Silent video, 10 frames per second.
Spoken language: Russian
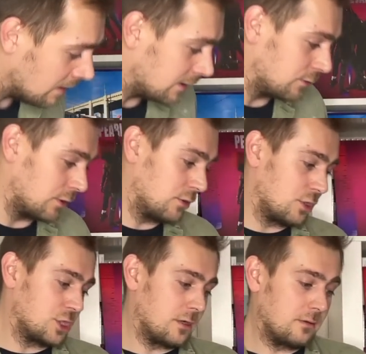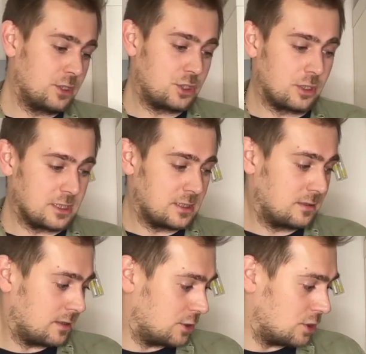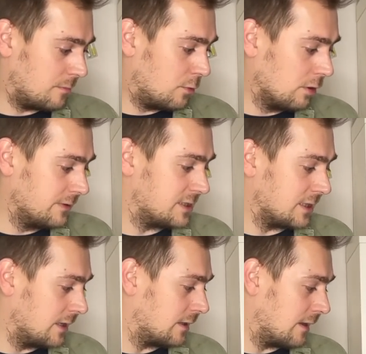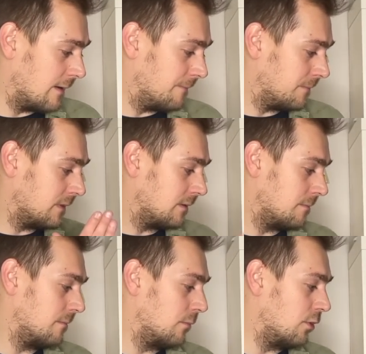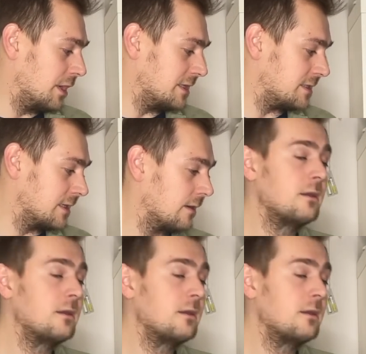которой тоже еще раз хочу обмолвиться, это Мориси.